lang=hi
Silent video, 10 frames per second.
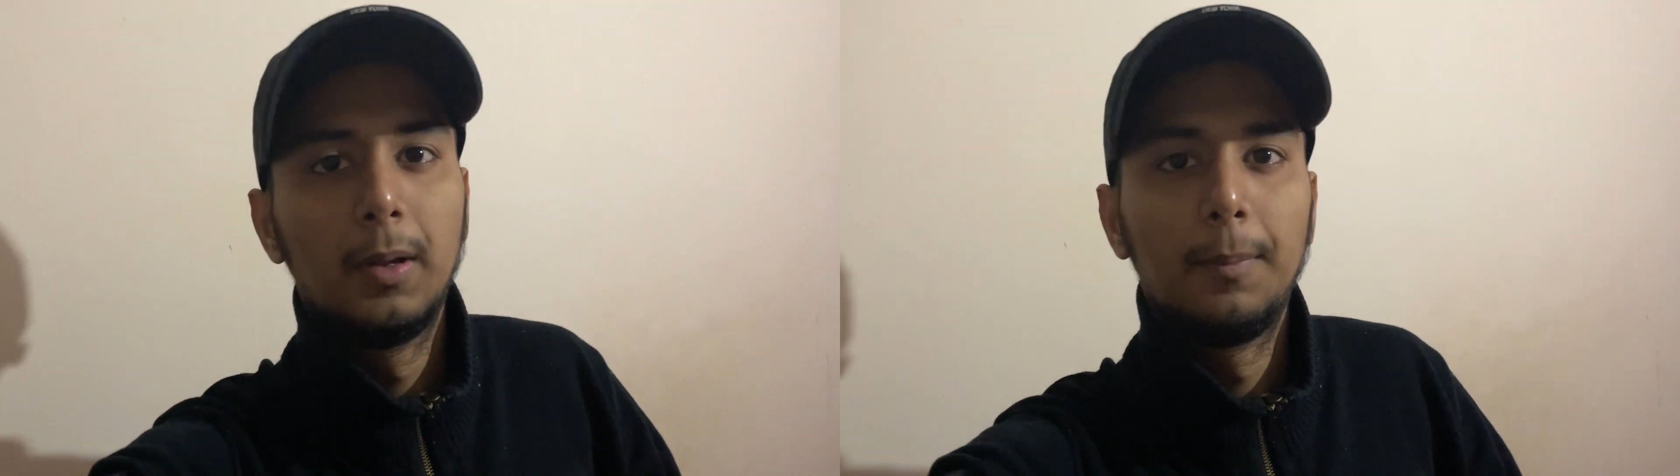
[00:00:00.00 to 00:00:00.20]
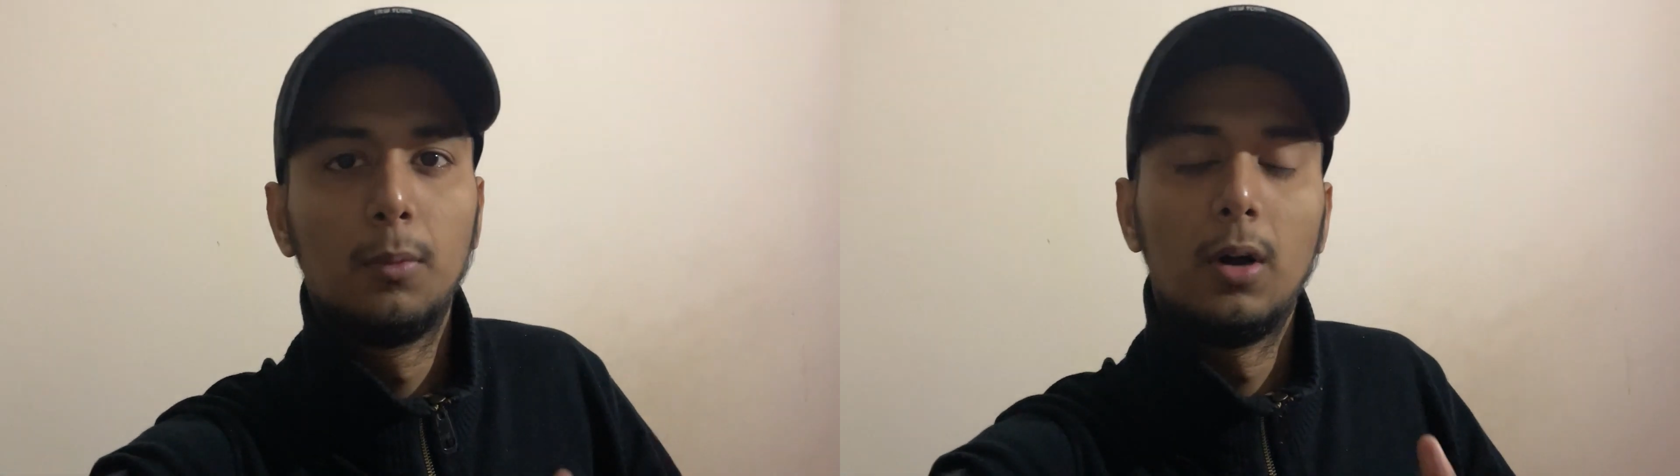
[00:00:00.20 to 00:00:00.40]
मैं
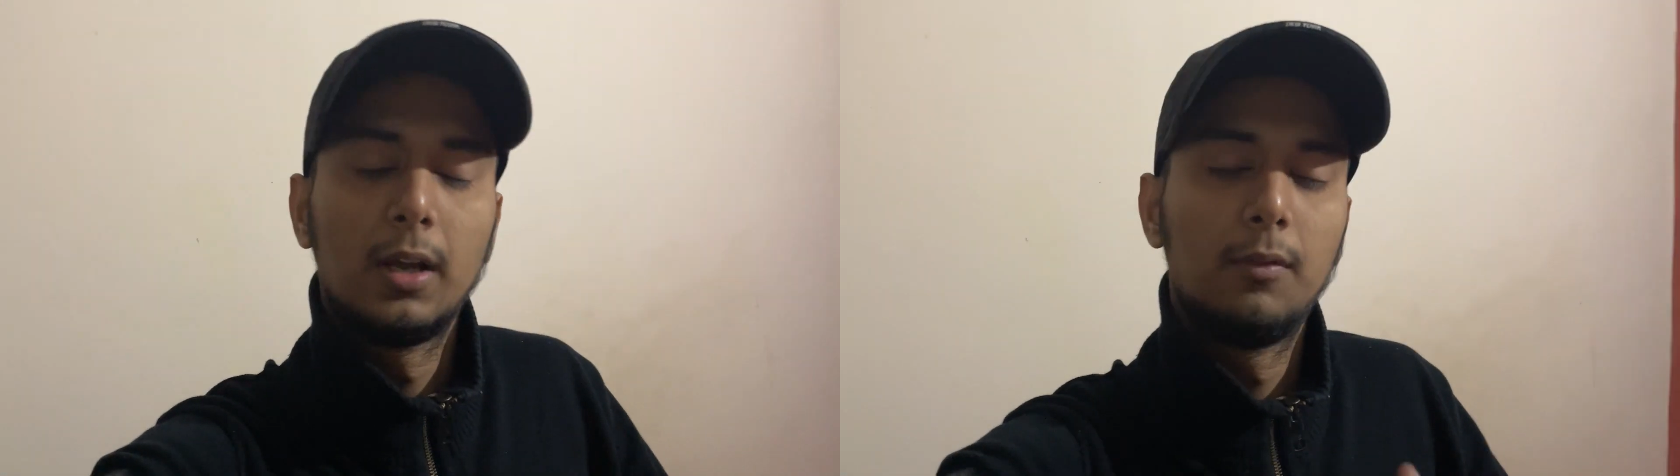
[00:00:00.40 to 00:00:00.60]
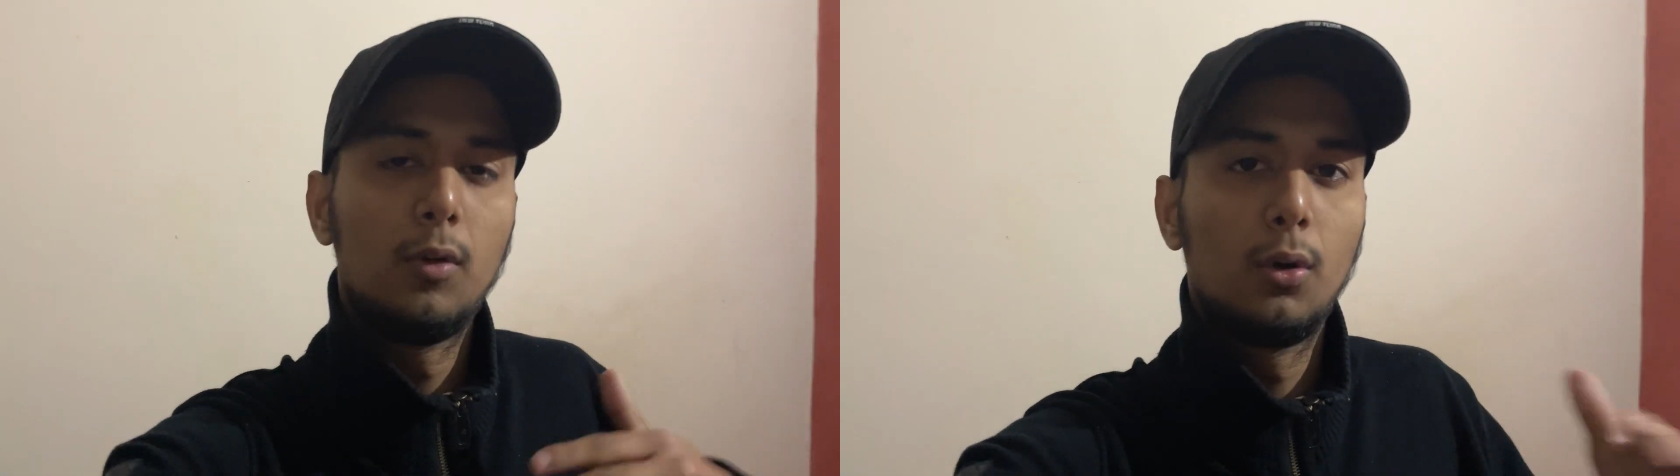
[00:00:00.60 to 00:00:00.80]
आपको
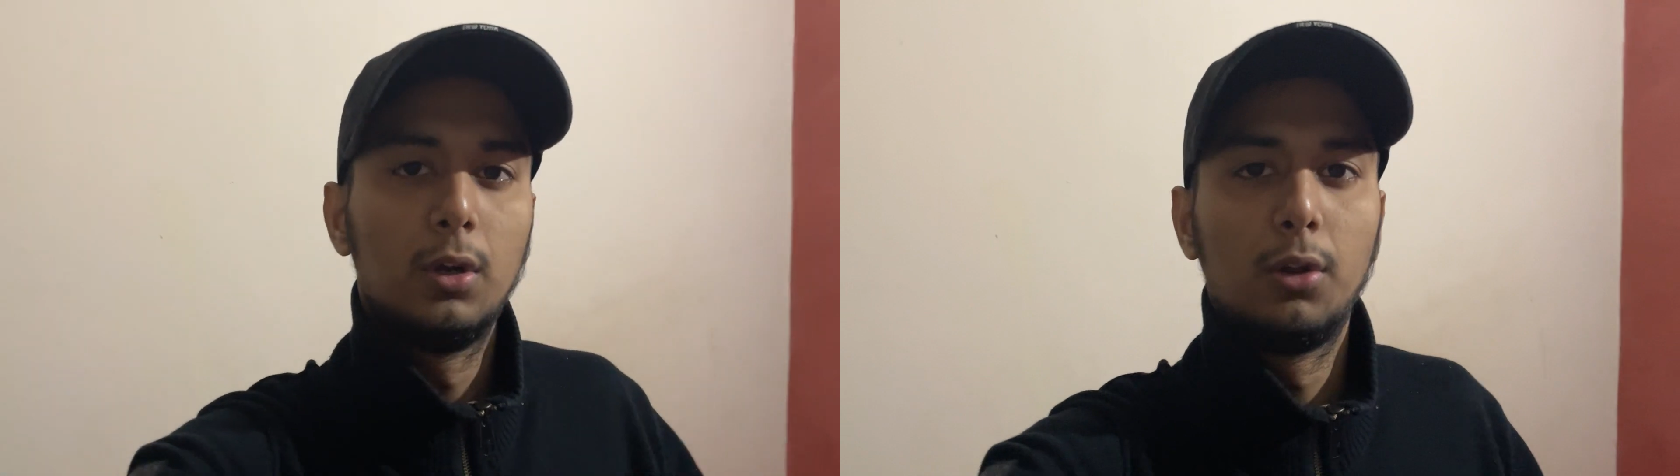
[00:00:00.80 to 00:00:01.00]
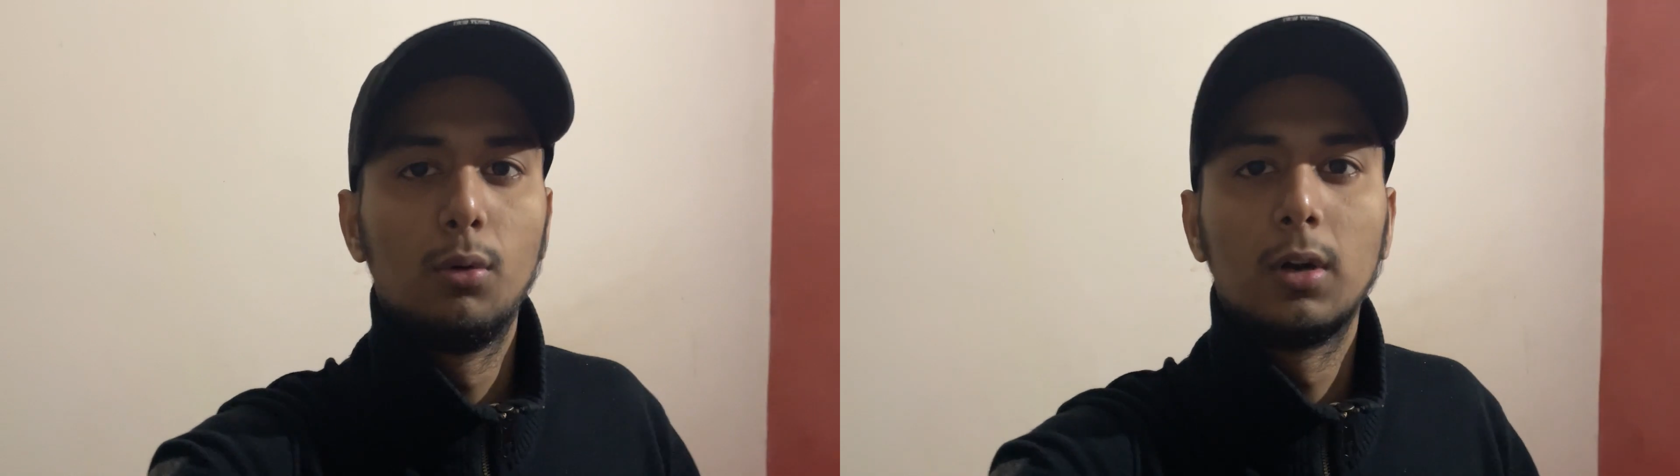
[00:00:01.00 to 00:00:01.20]
आगे ब्लॉग
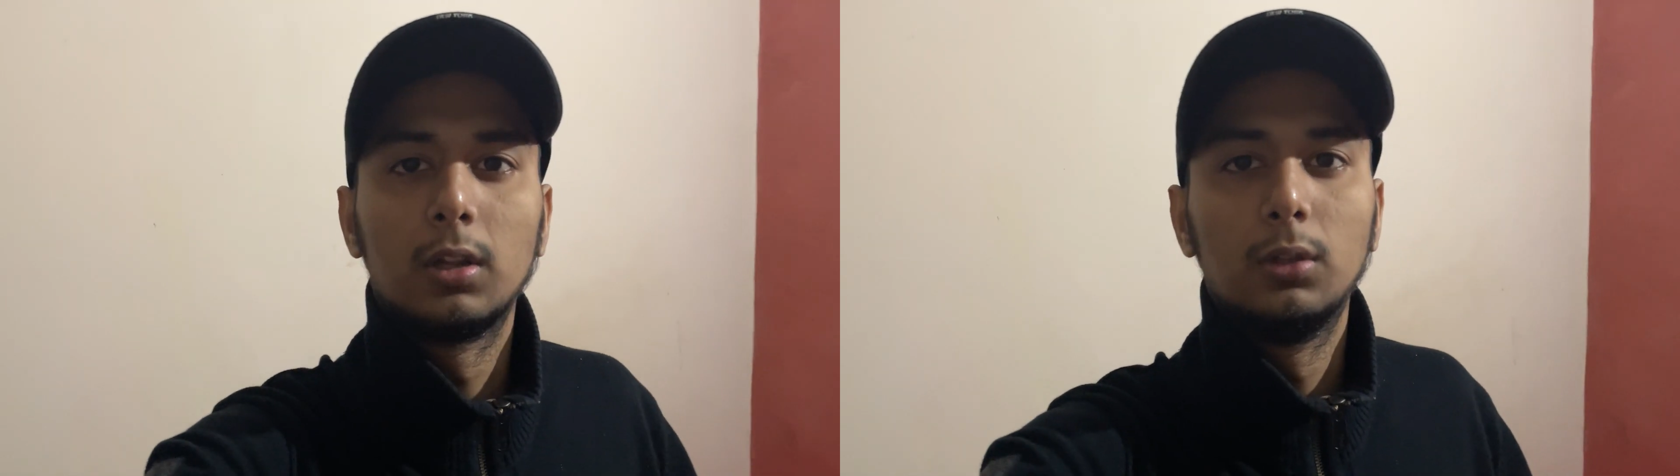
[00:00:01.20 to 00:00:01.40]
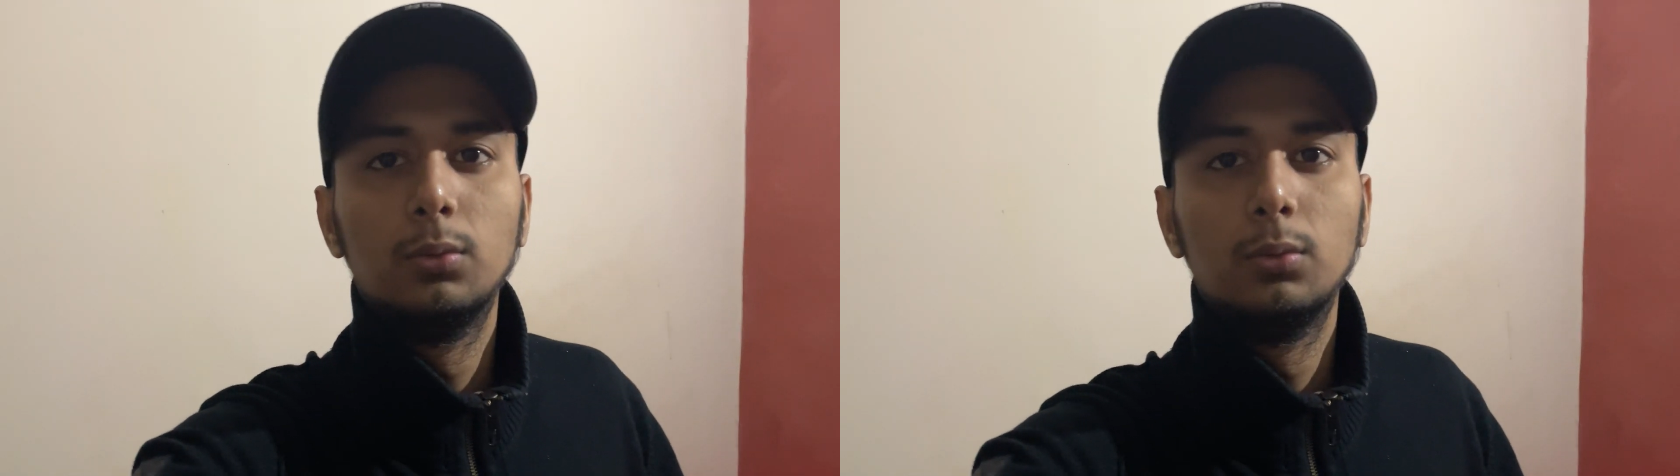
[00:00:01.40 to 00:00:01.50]
कंटिन्यू करता हूँ